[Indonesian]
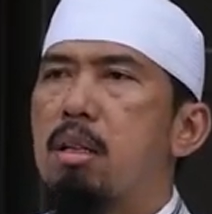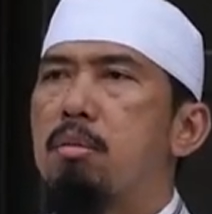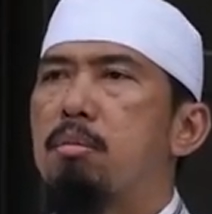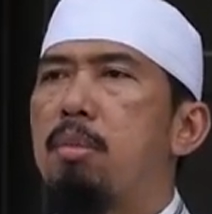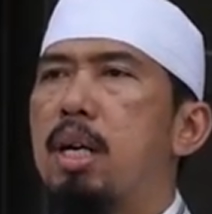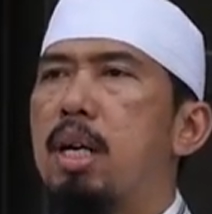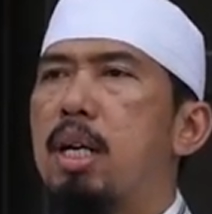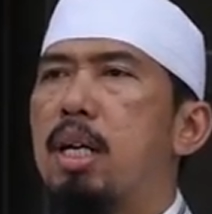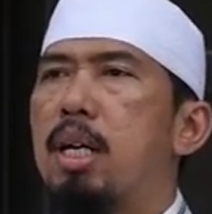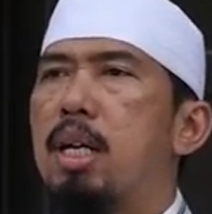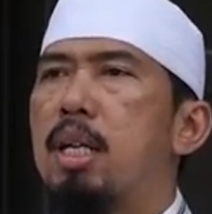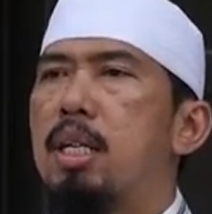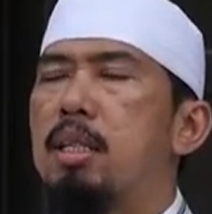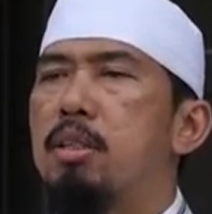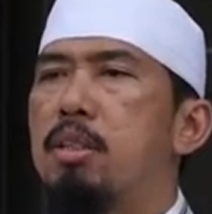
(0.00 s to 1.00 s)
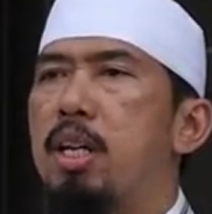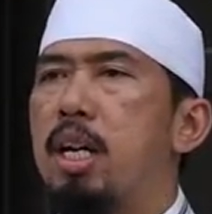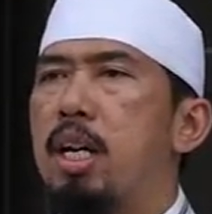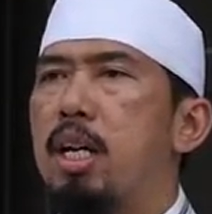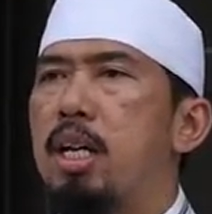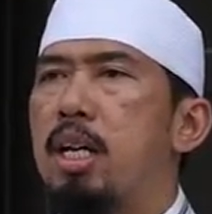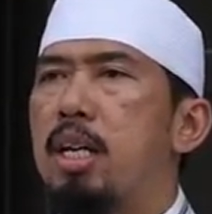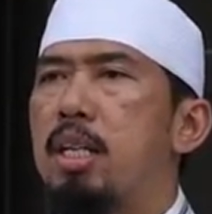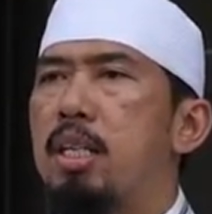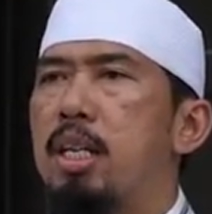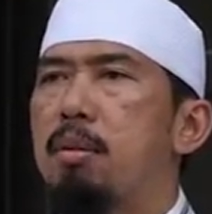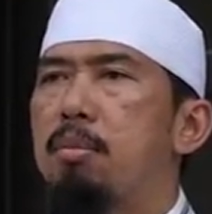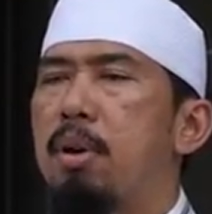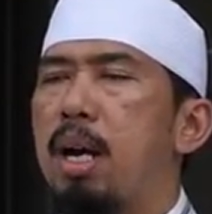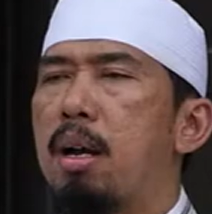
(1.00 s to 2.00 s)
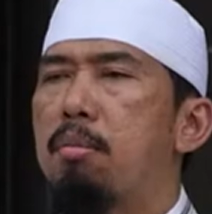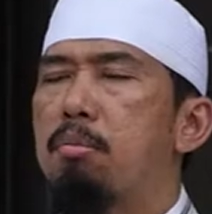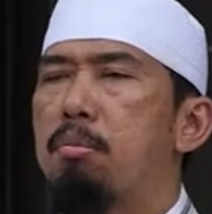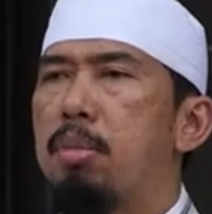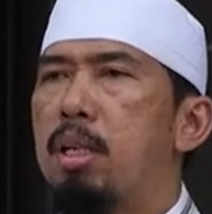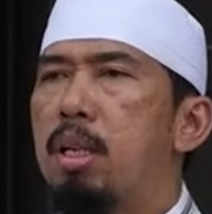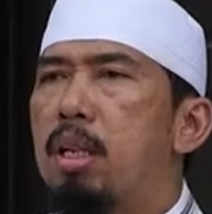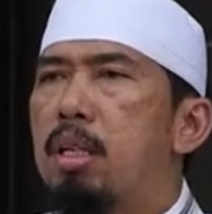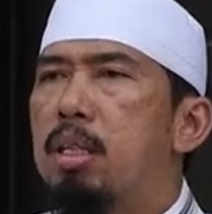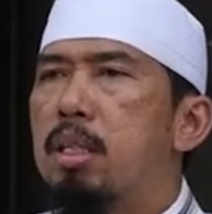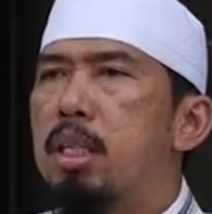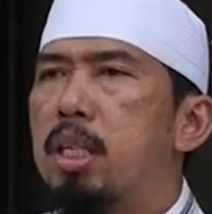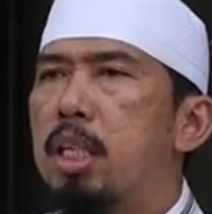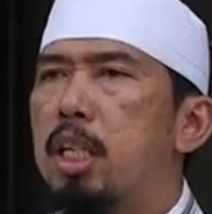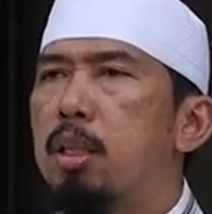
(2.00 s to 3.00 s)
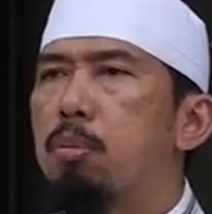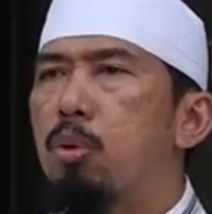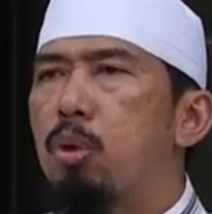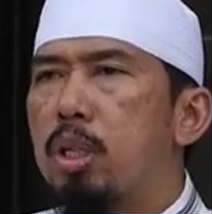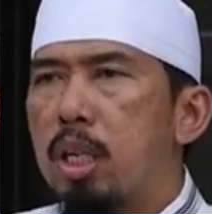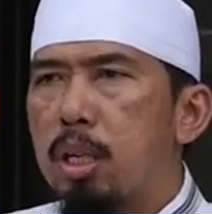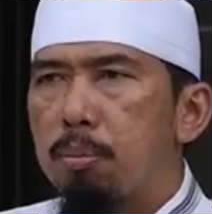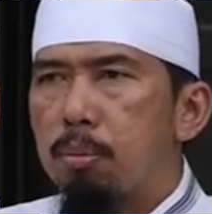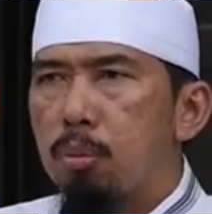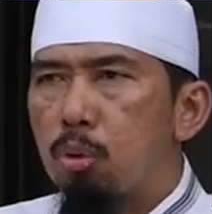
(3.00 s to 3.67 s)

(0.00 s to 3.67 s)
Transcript: maka janganlah dia mengambil sedikit pun dari